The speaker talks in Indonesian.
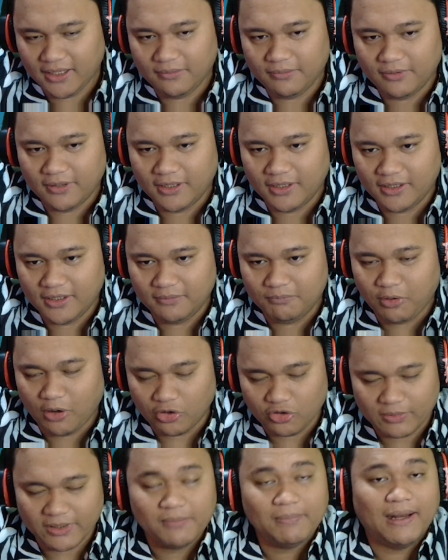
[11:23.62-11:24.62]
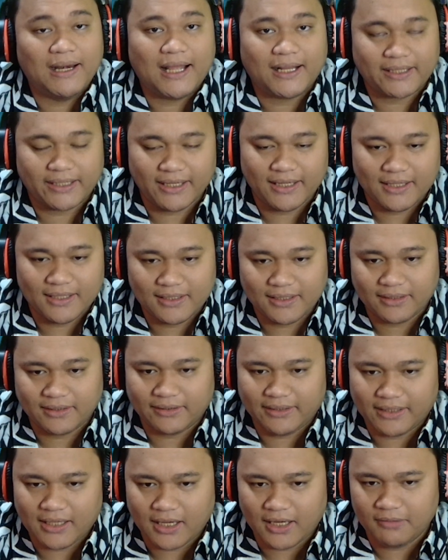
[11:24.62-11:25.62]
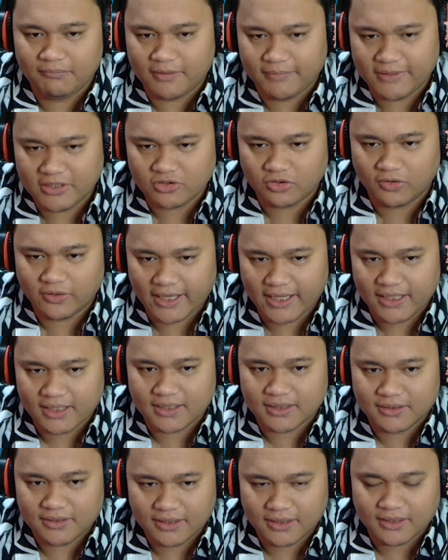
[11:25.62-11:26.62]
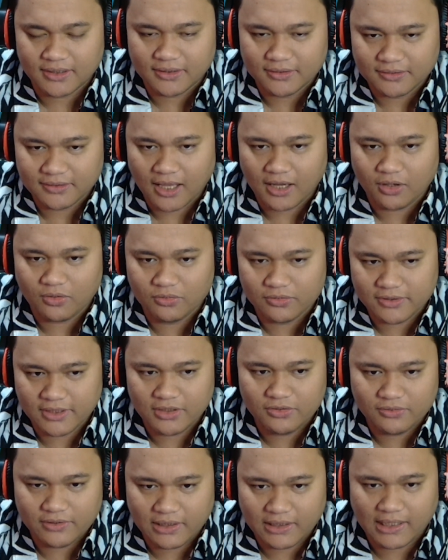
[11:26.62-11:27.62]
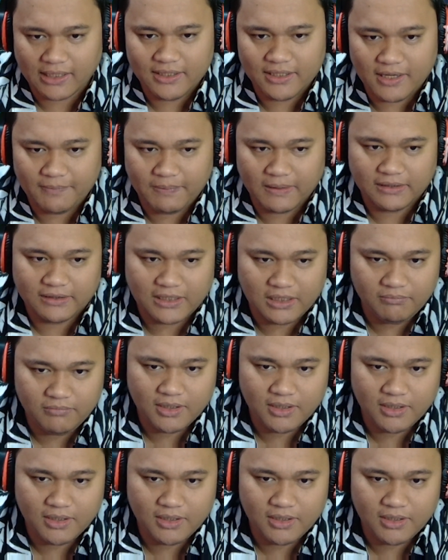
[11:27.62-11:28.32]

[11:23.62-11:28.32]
uh, bukan cuma di badaknya ya. Ketika kalian bermain solo ranked ya, takutnya itu kalian dapat tim